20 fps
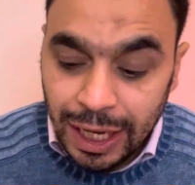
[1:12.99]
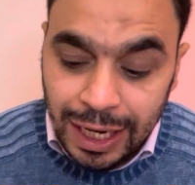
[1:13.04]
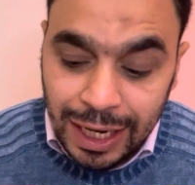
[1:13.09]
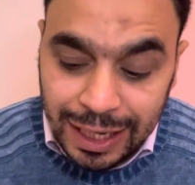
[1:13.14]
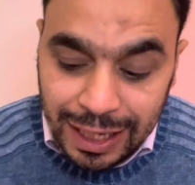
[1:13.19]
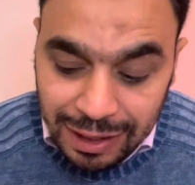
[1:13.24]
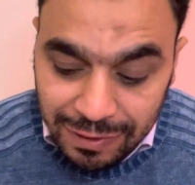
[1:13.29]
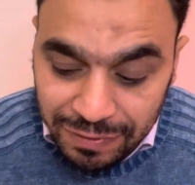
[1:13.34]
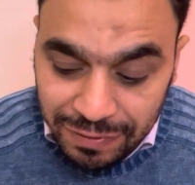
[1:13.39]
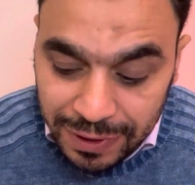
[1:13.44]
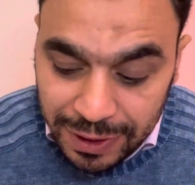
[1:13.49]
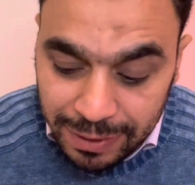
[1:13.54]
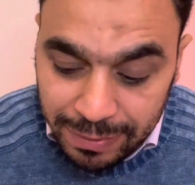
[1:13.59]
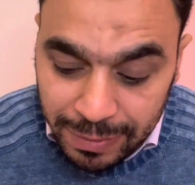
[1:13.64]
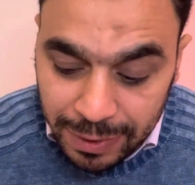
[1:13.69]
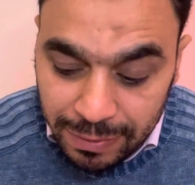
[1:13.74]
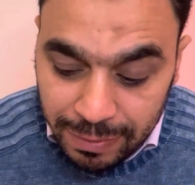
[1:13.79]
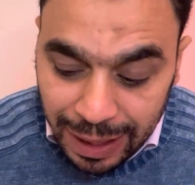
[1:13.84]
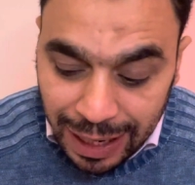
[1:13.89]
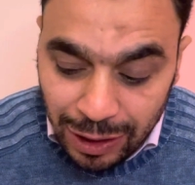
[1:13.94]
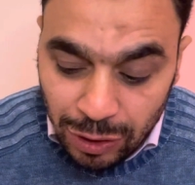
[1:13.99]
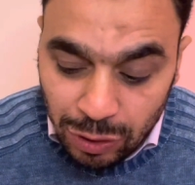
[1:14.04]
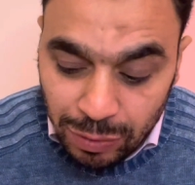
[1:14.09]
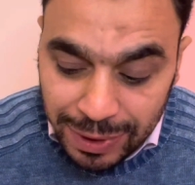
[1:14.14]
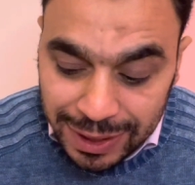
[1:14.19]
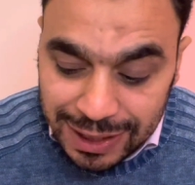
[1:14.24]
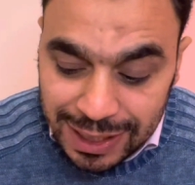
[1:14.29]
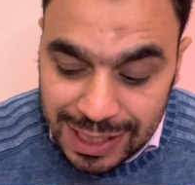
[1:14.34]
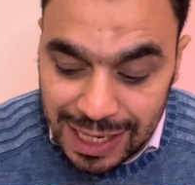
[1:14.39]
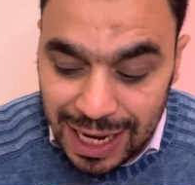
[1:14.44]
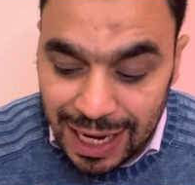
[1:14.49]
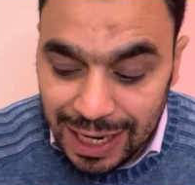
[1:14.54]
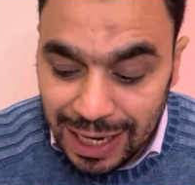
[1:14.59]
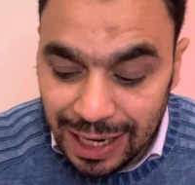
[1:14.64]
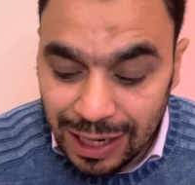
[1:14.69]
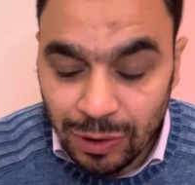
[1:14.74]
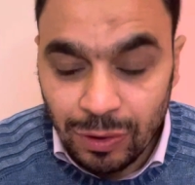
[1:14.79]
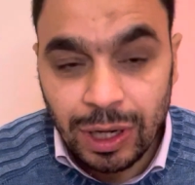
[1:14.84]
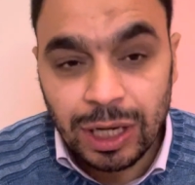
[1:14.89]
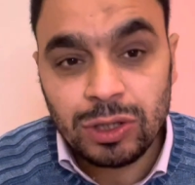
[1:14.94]
لكن في معلومه السيسي قالها
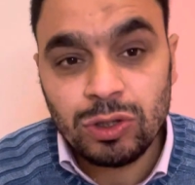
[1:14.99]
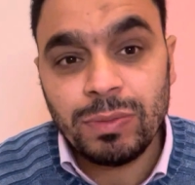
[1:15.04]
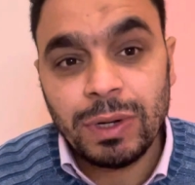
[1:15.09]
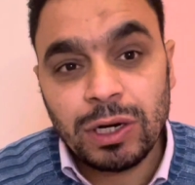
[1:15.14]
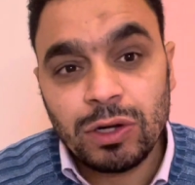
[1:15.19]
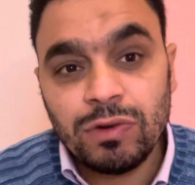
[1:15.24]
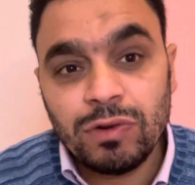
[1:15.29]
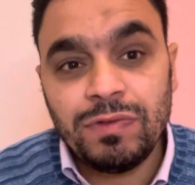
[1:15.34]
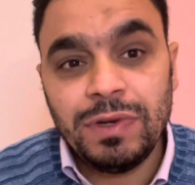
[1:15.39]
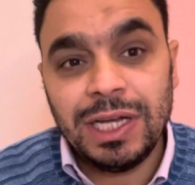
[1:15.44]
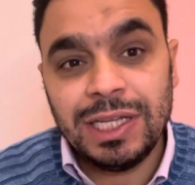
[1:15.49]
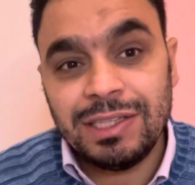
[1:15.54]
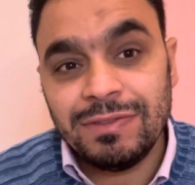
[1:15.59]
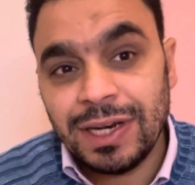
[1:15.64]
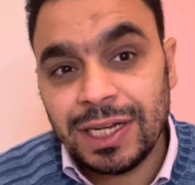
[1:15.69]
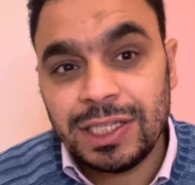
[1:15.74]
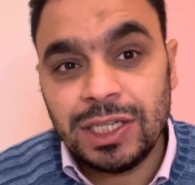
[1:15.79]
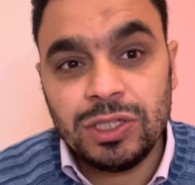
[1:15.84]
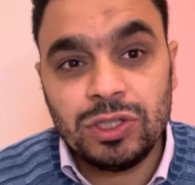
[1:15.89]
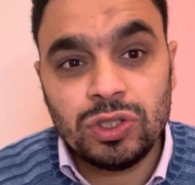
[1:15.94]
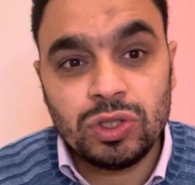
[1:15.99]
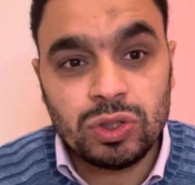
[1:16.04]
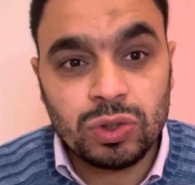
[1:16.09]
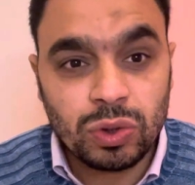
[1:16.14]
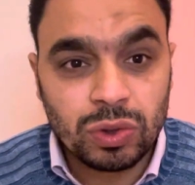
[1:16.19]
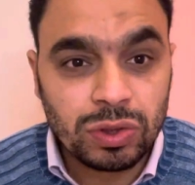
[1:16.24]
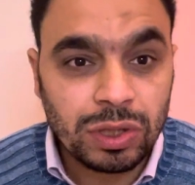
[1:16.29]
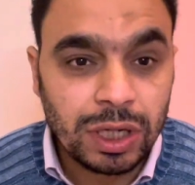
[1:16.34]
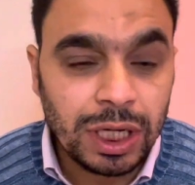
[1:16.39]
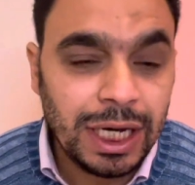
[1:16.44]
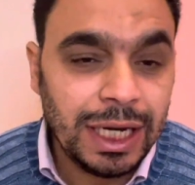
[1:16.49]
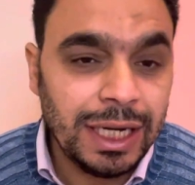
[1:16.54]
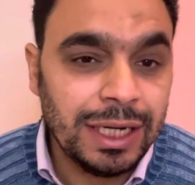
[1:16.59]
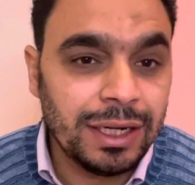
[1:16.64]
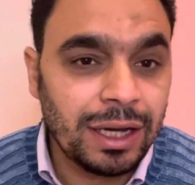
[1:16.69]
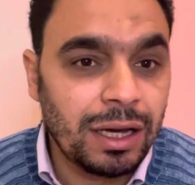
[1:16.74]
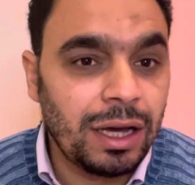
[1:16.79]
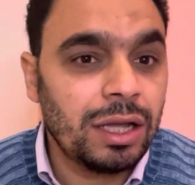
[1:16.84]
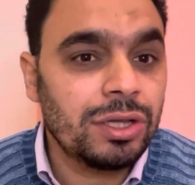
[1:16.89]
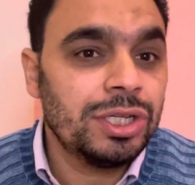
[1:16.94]
لو خدتوا بالكم في الاحتفالات عيد الشرطه
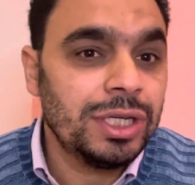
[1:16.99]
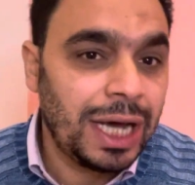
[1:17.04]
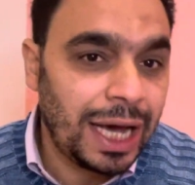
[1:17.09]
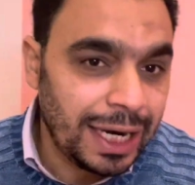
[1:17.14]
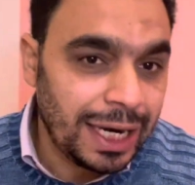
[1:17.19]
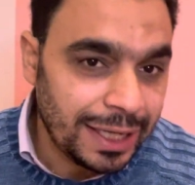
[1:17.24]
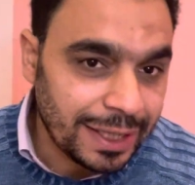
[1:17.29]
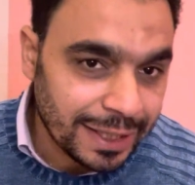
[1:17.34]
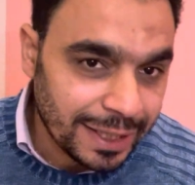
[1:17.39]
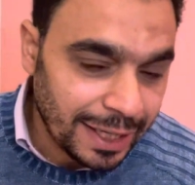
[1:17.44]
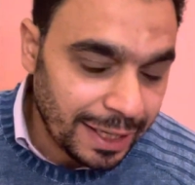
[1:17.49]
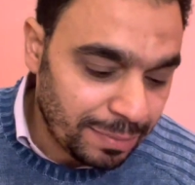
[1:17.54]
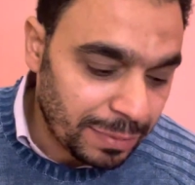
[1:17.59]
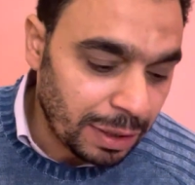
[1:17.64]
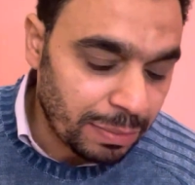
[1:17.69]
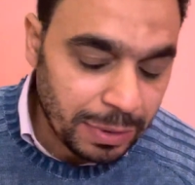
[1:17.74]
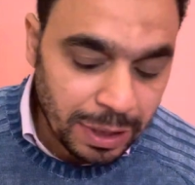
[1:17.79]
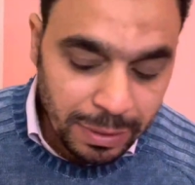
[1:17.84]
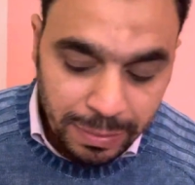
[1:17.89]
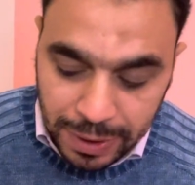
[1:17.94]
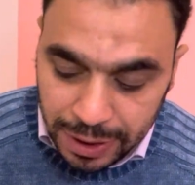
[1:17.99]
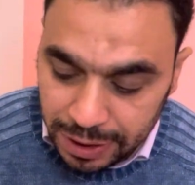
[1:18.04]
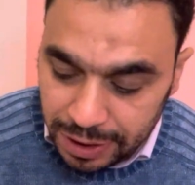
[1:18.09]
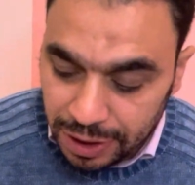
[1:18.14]
احنا قضينا على الارهاب تماما